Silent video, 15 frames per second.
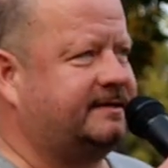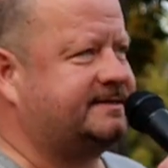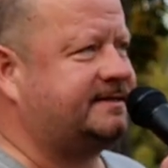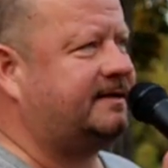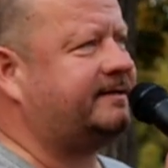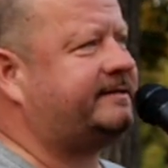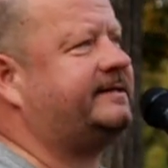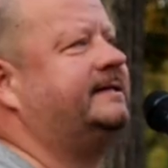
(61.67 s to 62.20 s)

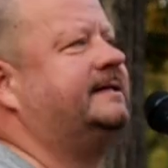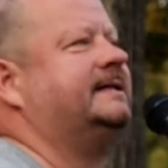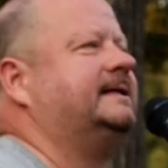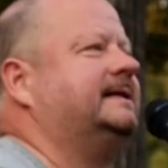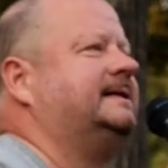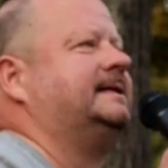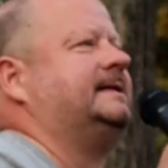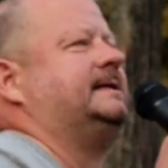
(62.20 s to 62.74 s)
gesagt.
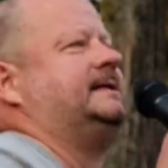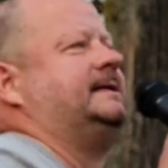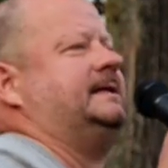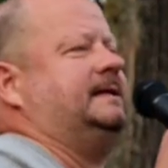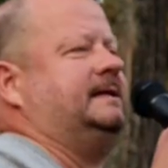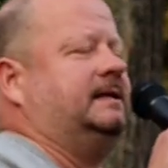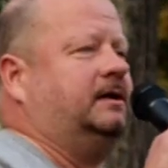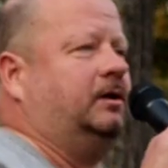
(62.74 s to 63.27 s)

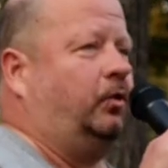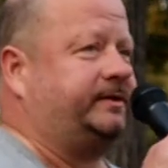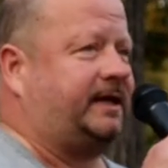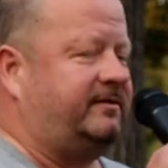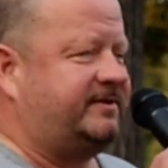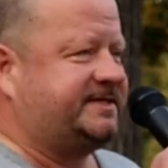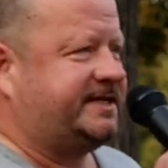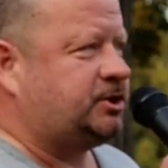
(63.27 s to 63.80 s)
Und
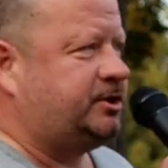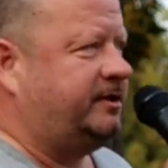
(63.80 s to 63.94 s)
da haben wir sehr